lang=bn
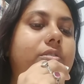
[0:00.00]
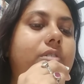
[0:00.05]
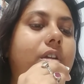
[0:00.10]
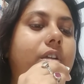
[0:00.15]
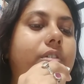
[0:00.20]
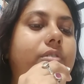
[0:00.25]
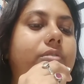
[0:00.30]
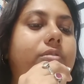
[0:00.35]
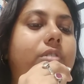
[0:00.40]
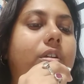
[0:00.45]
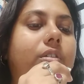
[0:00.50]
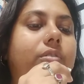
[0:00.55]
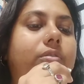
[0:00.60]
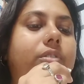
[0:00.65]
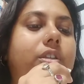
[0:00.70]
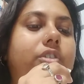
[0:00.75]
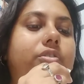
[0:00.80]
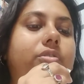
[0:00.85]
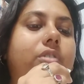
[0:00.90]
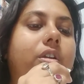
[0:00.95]
জয়
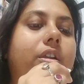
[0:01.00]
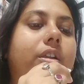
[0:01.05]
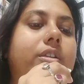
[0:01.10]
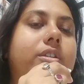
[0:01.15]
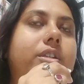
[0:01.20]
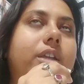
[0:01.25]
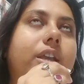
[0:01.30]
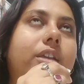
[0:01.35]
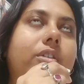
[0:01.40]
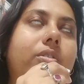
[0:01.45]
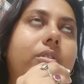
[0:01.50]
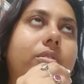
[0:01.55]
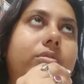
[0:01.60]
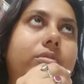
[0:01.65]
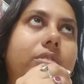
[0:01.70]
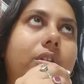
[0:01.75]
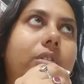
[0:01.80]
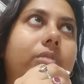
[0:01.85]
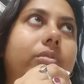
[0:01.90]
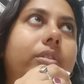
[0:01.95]
জগদীশ হরে সেই
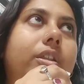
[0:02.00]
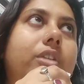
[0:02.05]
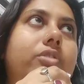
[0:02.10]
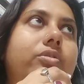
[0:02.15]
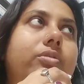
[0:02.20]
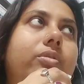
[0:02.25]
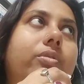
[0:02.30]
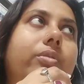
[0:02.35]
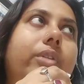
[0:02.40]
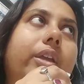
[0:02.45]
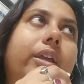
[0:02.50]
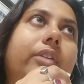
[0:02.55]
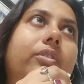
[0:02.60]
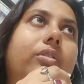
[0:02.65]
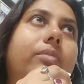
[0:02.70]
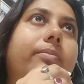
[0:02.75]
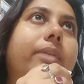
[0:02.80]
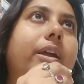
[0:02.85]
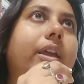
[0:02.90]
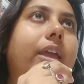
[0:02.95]
জগদীশ হরি
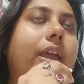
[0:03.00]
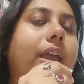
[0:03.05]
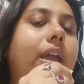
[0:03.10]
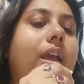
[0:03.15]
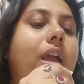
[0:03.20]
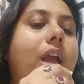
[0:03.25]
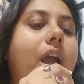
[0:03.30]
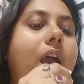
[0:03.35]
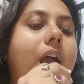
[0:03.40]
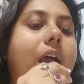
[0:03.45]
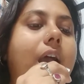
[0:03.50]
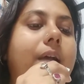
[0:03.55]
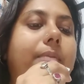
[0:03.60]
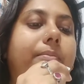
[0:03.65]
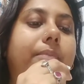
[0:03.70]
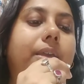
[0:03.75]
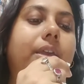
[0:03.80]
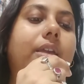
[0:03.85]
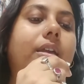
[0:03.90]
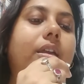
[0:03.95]
তোমাকে
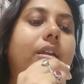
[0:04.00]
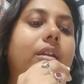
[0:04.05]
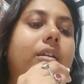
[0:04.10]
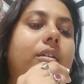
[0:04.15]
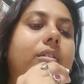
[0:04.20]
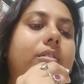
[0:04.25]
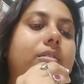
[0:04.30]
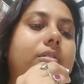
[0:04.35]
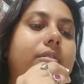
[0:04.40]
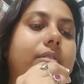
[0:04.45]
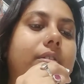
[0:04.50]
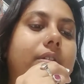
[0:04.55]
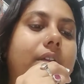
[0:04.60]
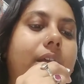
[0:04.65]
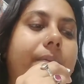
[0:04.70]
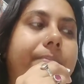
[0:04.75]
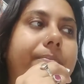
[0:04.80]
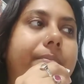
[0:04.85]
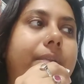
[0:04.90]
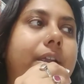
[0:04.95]
আমি
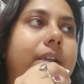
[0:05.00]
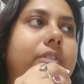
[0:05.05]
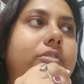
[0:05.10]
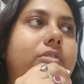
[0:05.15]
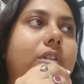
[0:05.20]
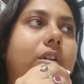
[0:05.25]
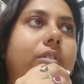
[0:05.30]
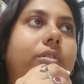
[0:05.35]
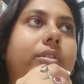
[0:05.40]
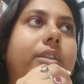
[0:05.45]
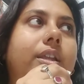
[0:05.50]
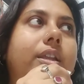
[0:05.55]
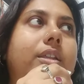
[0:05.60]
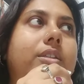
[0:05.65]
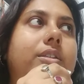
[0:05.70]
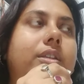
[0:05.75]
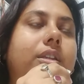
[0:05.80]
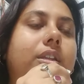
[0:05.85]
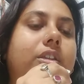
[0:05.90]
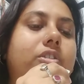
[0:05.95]
আপনার জগতের
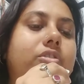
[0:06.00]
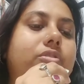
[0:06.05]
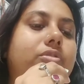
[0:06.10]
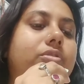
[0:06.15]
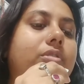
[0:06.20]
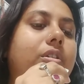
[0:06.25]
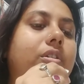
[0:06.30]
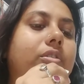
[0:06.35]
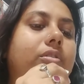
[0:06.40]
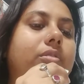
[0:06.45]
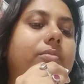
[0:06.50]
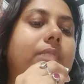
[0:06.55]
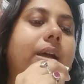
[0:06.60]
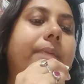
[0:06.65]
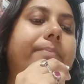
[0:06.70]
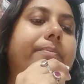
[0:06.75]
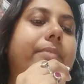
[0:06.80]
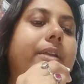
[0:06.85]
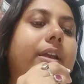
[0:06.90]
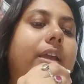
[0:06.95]
যিনি ঈশ্বর তো
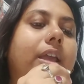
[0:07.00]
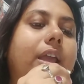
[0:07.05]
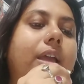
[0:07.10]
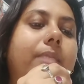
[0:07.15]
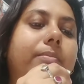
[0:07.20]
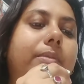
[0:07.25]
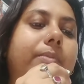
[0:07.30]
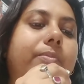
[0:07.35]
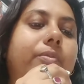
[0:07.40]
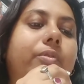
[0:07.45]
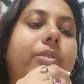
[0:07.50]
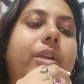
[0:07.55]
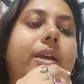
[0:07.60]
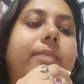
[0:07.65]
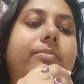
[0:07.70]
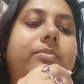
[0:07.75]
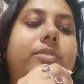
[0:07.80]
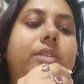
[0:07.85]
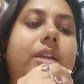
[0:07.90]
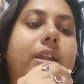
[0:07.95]
আপনাকে আমি
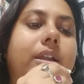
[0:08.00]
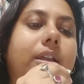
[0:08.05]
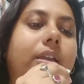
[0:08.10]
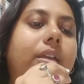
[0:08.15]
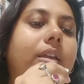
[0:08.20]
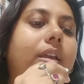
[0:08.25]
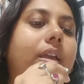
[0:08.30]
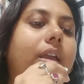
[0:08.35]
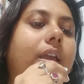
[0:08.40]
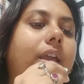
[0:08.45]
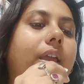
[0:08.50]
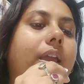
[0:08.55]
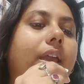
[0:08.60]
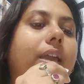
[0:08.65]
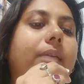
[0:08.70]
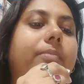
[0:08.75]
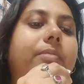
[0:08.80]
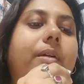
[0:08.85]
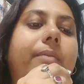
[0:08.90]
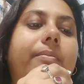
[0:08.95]
প্রণাম জানাই
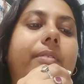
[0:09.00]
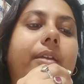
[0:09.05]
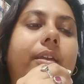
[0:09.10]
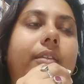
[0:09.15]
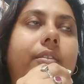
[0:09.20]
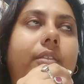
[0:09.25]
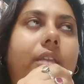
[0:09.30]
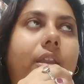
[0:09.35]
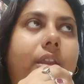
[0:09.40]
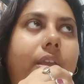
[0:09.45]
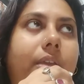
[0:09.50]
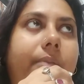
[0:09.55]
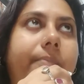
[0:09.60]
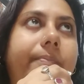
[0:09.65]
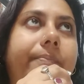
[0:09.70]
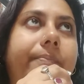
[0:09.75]
এইভাবে তিনি